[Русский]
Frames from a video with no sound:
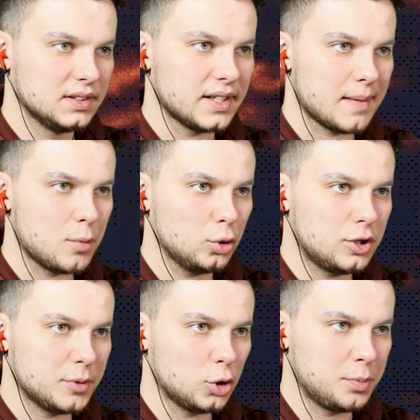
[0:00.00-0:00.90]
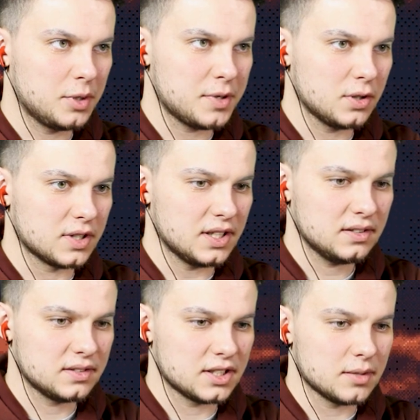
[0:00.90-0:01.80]
Так, я могу, типа, тут перепрыгнуть, да?
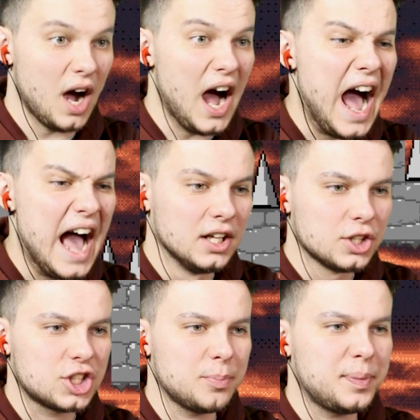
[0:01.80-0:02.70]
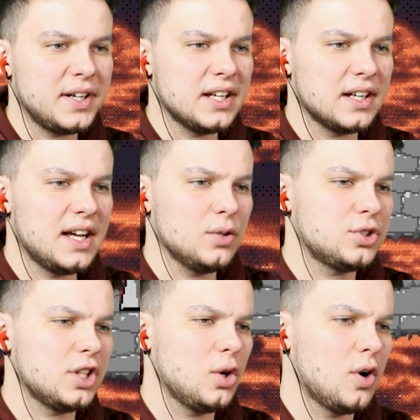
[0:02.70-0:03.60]
Нет, не... А! Шипы! А, ну
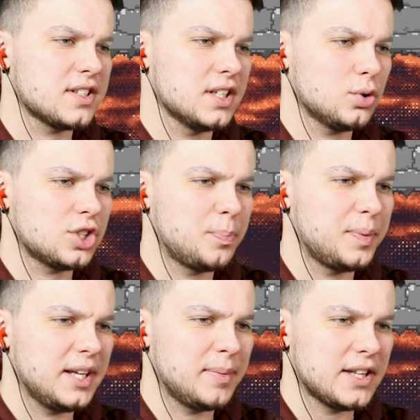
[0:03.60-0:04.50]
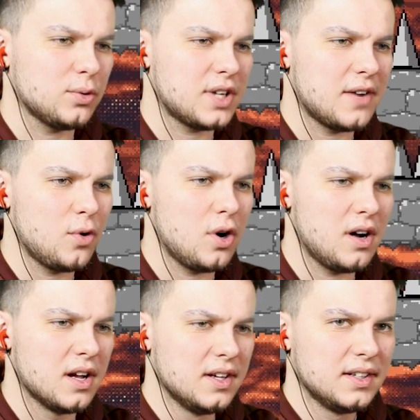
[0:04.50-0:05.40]
серьезно, ну шипы, блядь, ну
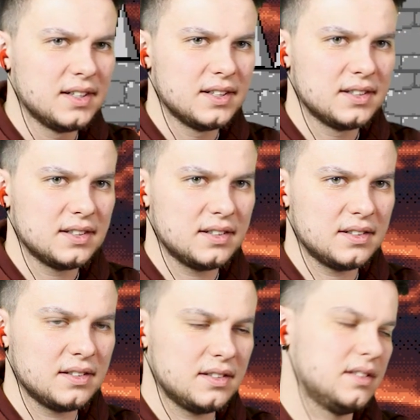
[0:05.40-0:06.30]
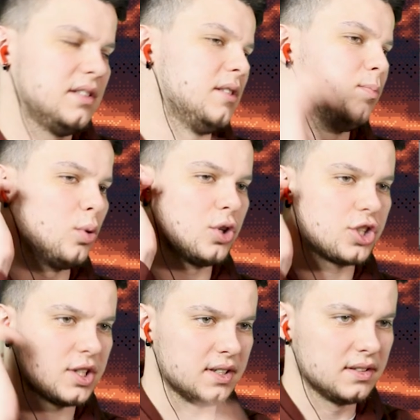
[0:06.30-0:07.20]
кого? А,
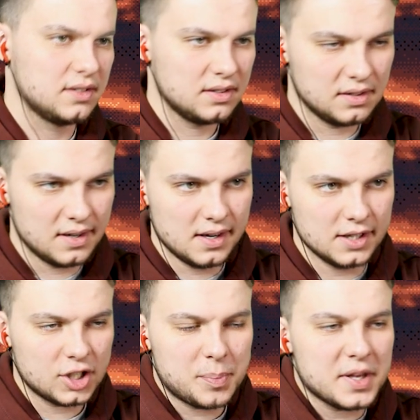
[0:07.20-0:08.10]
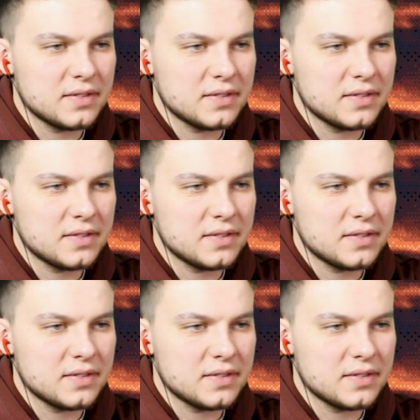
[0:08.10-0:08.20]
боже. Это только